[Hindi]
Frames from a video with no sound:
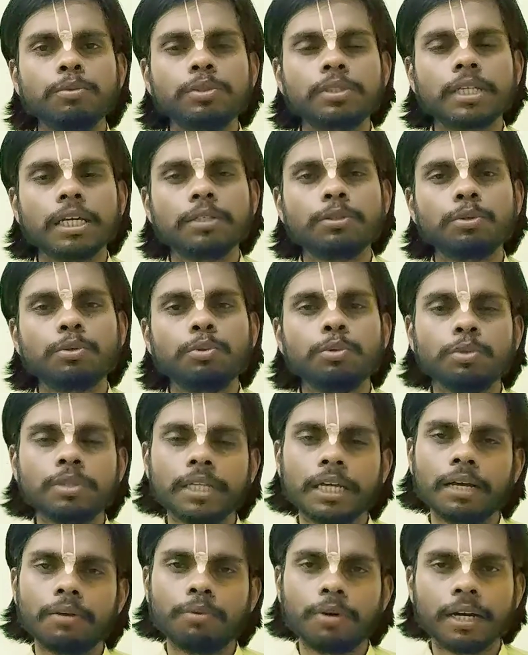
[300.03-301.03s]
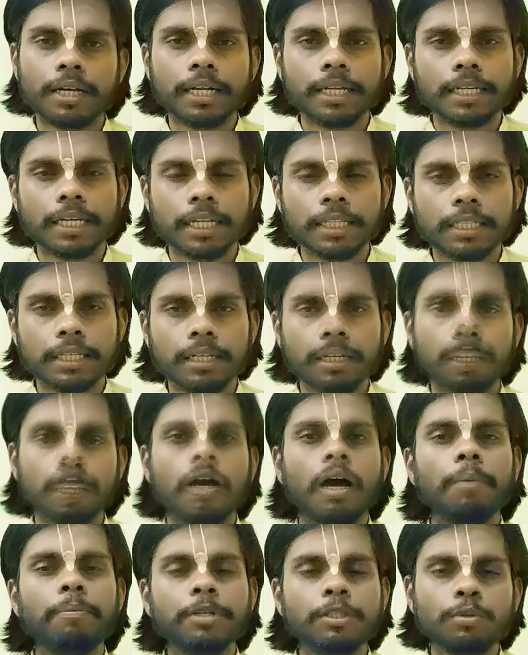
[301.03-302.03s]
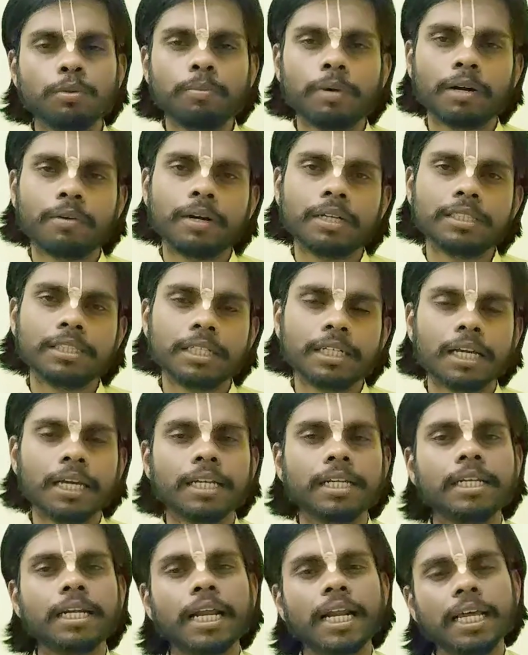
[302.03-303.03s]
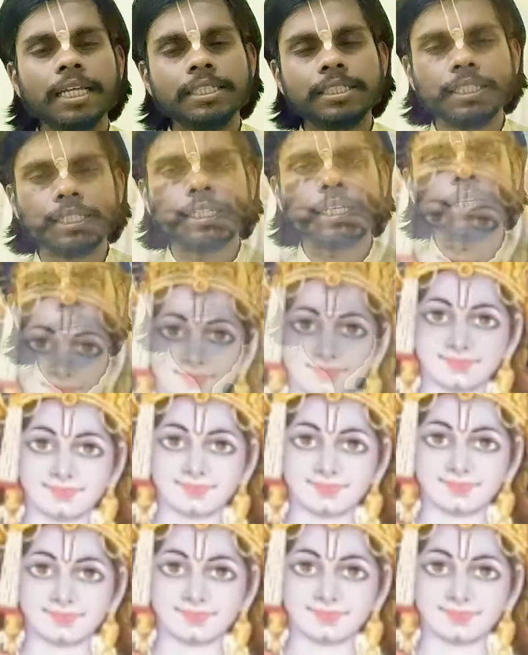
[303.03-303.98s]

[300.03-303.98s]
उसके जो दूत हैं वह नहीं आते अपितु भगवान श्री हरि नारायण जी के दूत